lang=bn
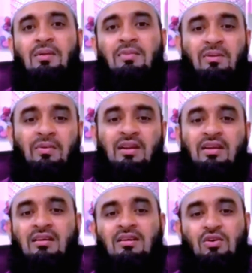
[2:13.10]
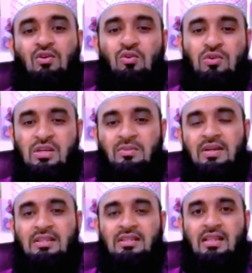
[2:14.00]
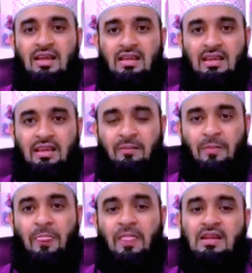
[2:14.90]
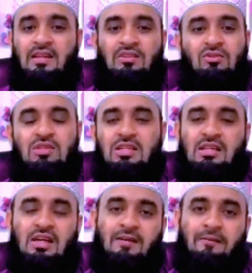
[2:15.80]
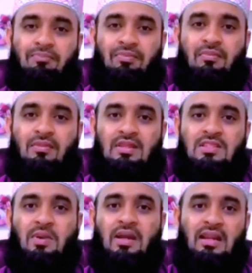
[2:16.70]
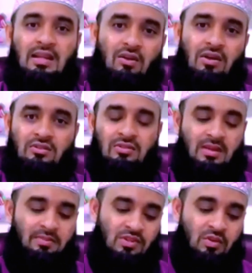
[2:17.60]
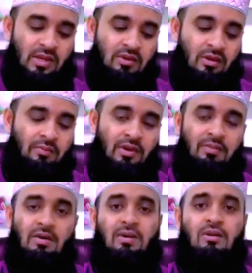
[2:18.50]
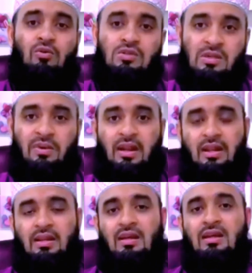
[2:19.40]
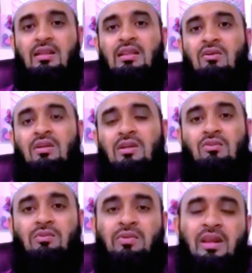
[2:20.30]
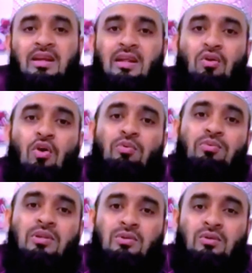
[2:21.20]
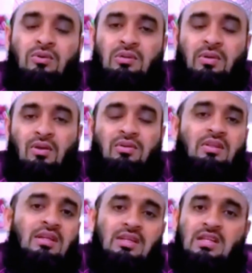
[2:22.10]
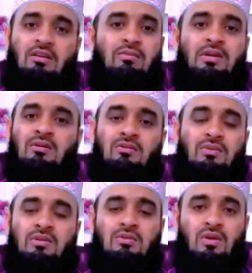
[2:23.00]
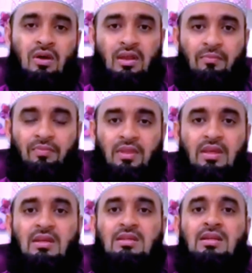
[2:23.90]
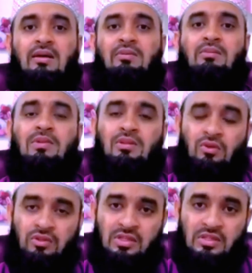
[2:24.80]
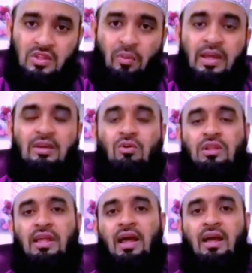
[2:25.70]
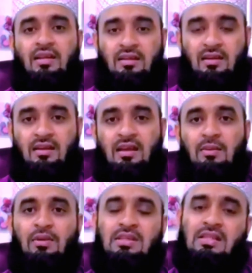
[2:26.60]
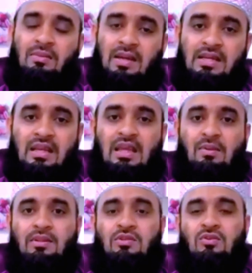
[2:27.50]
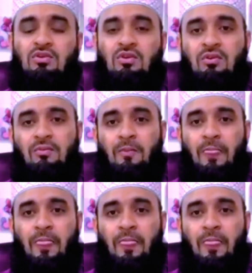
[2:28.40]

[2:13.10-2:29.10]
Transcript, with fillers: গলায় বারবার খোঁচা মারতে থাকে এটা কিন্তু ঠিক না স্পাইনাল কর্ডে যদি আপনি জবাই করার পরে বারবার খোঁচা মারেন তাহলে কিন্তু প্রাণীটার অপমৃত্যু হতে পারে অর্থাৎ এটা স্বাভাবিক কোনো মৃত্যু নয় স্বাভাবিক মৃত্যু হচ্ছে জবাই করে দেয়া এবং ইসলাম এটাকে আমাদের জন্য